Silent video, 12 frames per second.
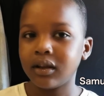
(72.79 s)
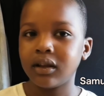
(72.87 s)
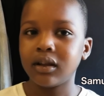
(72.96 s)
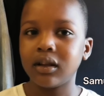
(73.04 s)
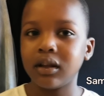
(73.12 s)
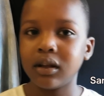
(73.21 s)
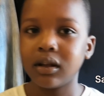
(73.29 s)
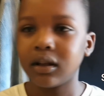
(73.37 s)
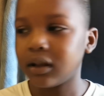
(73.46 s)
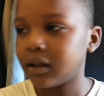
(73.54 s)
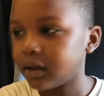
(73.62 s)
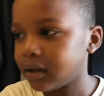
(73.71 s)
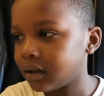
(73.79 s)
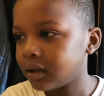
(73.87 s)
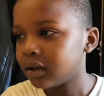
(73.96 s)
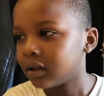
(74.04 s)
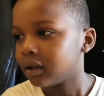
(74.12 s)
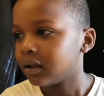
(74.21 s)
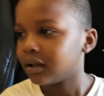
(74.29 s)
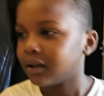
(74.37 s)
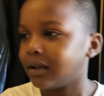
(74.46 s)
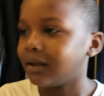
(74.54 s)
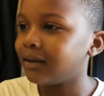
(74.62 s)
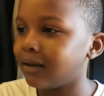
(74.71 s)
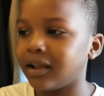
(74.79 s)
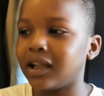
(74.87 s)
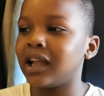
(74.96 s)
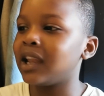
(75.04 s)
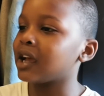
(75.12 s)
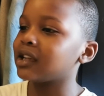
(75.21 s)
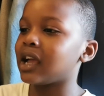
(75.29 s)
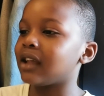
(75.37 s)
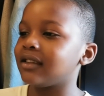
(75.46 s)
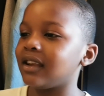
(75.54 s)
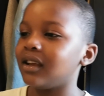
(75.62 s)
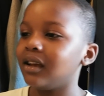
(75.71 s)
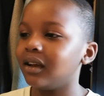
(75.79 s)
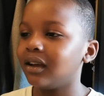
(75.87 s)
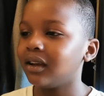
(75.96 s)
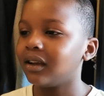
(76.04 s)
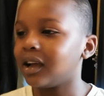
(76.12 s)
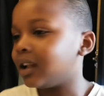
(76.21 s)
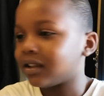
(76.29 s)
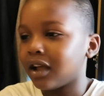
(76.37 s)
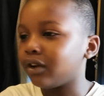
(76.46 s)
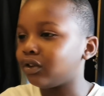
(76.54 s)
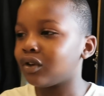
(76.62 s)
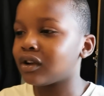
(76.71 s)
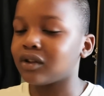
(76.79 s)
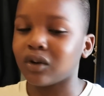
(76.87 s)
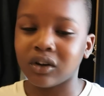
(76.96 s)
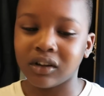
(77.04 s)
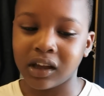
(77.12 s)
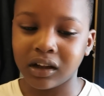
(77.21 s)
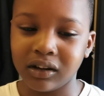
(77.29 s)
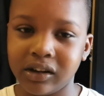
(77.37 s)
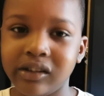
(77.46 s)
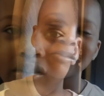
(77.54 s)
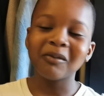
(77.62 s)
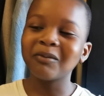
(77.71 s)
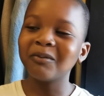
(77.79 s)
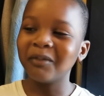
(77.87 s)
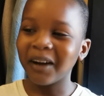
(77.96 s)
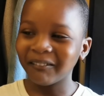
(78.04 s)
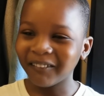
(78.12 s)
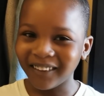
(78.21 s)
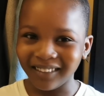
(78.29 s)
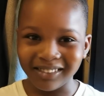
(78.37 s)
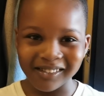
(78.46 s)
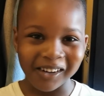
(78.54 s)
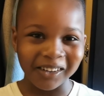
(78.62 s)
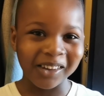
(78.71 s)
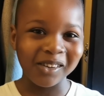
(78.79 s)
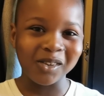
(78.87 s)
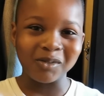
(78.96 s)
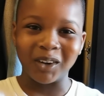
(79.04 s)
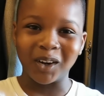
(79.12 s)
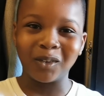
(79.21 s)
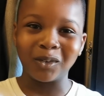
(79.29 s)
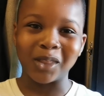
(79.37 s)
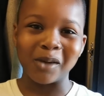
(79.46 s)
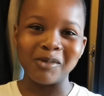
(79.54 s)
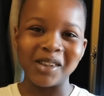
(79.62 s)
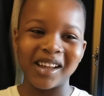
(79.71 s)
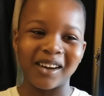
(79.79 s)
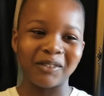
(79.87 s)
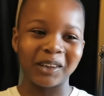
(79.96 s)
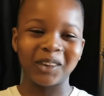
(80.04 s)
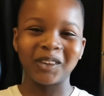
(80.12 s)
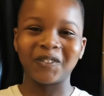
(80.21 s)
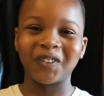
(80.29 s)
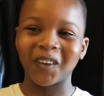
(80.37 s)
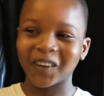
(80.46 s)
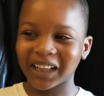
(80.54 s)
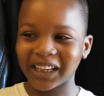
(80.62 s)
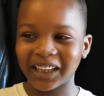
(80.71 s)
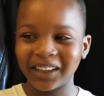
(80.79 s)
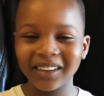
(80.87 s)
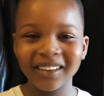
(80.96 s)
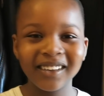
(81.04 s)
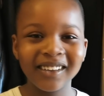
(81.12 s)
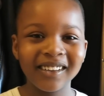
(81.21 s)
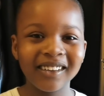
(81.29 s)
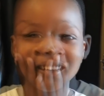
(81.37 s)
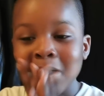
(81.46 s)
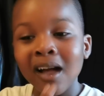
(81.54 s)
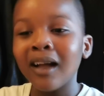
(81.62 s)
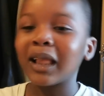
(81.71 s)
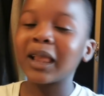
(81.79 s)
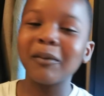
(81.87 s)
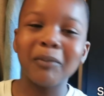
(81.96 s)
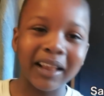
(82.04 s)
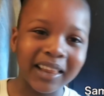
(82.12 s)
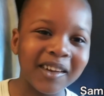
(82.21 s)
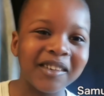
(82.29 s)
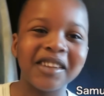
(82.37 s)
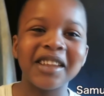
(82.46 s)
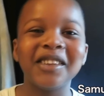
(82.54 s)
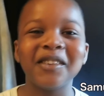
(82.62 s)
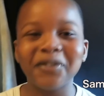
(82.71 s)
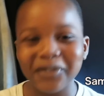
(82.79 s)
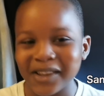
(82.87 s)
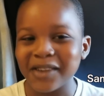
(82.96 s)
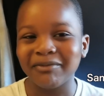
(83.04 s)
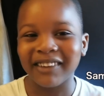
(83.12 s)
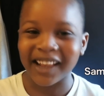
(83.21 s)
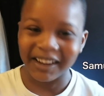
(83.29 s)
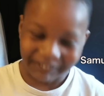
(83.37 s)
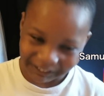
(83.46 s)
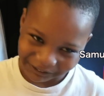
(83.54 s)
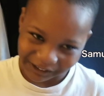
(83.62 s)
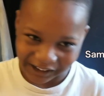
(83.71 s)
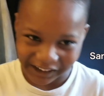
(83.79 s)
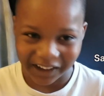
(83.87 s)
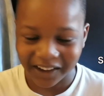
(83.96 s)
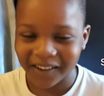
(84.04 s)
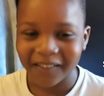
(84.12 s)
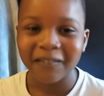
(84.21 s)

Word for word: Arrête de parler, maman. Elle a rien dit, elle t'a juste regardé. Maman, toi aussi, tu m'as contaminé avec ton français. C'est parce que j'ai dit flim, ça m'a fait rire.